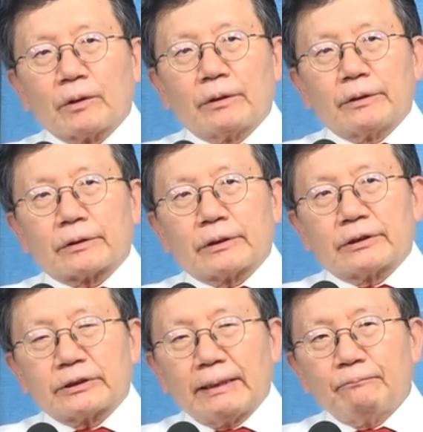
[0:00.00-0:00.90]
그러니까
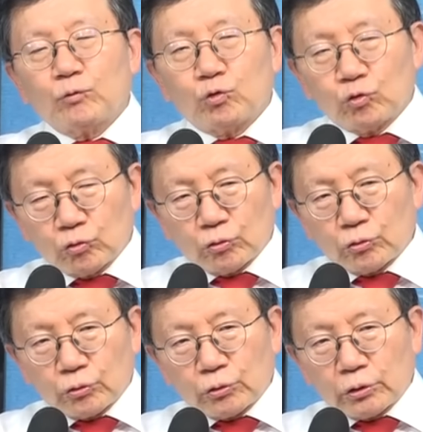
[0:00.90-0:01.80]
3국
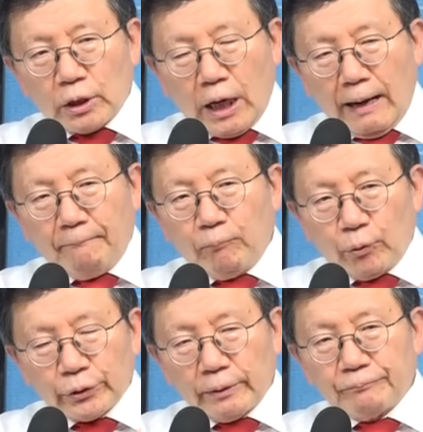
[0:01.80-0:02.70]

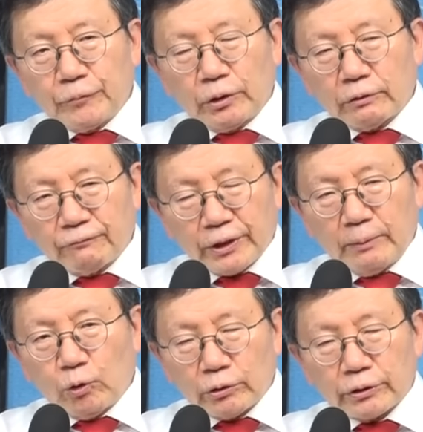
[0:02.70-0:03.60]
안보협력
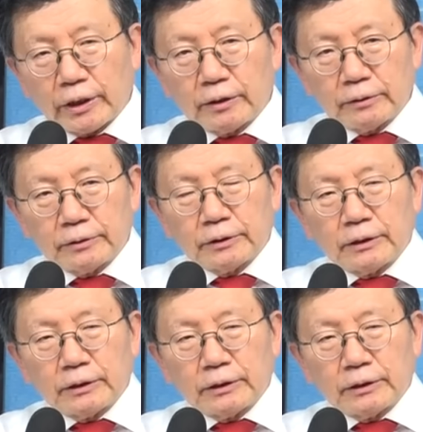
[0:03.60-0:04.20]
프레임워크라는